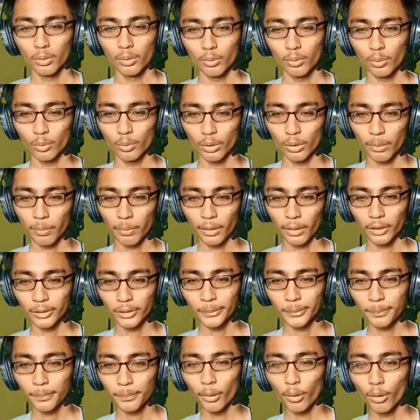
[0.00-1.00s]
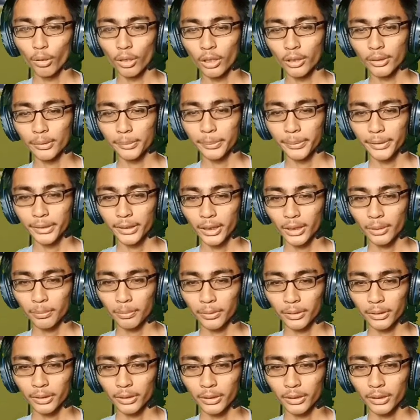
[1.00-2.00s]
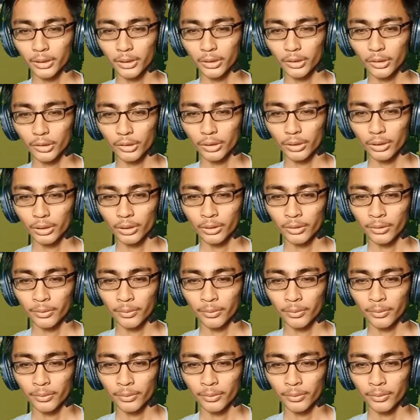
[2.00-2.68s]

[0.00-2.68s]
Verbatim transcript: oh, udah pada spawn NPC ya NPC nya coy eh